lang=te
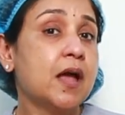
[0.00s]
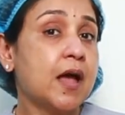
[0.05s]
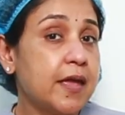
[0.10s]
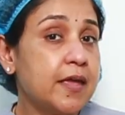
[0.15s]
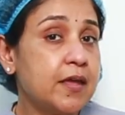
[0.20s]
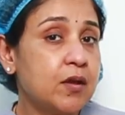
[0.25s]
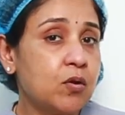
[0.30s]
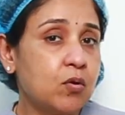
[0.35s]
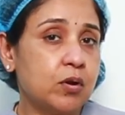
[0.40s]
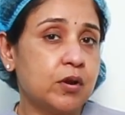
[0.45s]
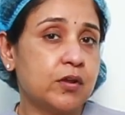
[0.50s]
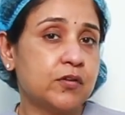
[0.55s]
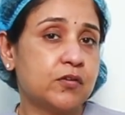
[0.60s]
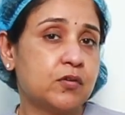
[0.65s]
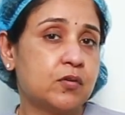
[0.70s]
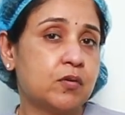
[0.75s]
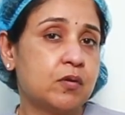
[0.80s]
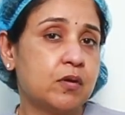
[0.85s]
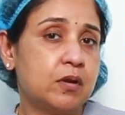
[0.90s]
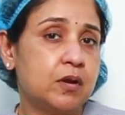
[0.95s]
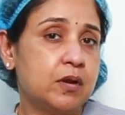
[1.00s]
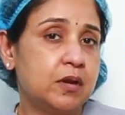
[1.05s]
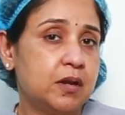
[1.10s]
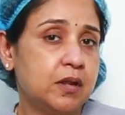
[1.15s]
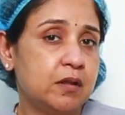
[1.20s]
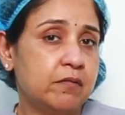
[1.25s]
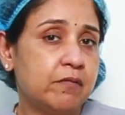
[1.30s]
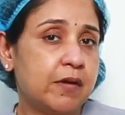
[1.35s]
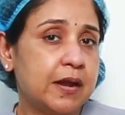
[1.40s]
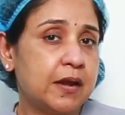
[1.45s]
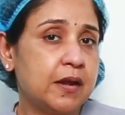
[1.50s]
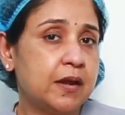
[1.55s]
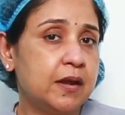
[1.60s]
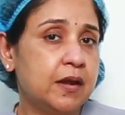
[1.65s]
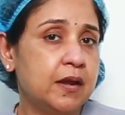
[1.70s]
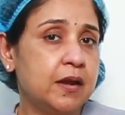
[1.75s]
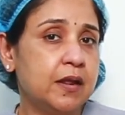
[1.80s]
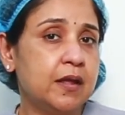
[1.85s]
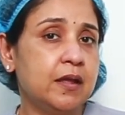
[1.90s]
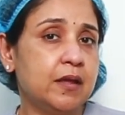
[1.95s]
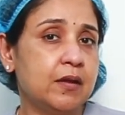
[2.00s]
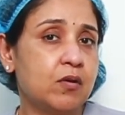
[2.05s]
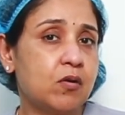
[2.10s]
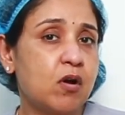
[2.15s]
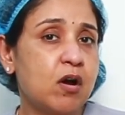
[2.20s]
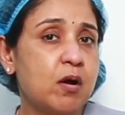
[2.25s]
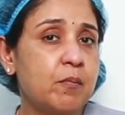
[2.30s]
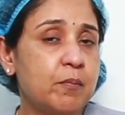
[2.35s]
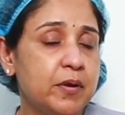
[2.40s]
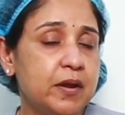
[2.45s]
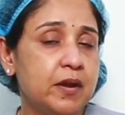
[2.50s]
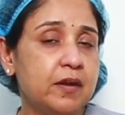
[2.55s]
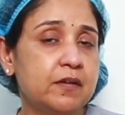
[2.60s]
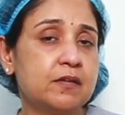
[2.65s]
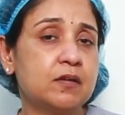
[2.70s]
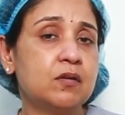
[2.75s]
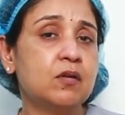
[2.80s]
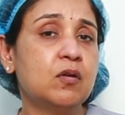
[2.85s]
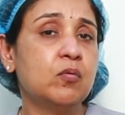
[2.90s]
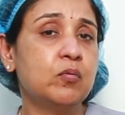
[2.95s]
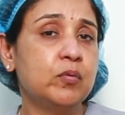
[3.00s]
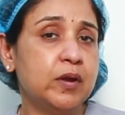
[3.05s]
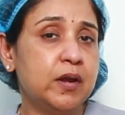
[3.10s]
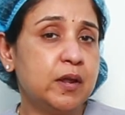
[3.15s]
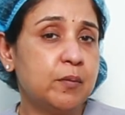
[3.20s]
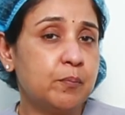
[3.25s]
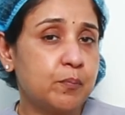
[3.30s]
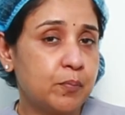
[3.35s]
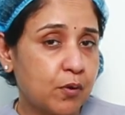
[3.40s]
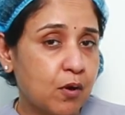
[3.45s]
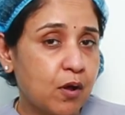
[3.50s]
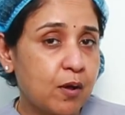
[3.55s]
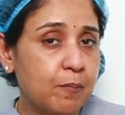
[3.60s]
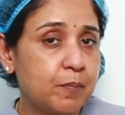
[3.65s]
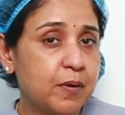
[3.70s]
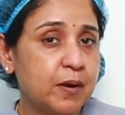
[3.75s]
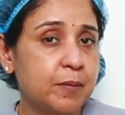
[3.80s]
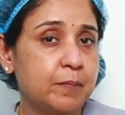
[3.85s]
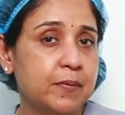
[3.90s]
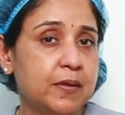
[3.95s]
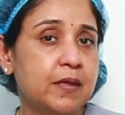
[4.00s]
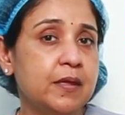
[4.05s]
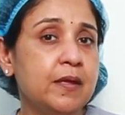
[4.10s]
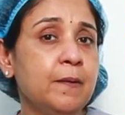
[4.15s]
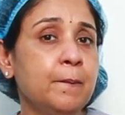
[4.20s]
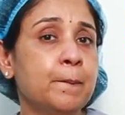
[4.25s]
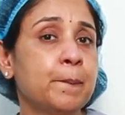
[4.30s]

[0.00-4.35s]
హై కొలెస్ట్రాల్ ఇవన్నీ కాంబినేషన్లో ఉండే ప్రాబ్లంకి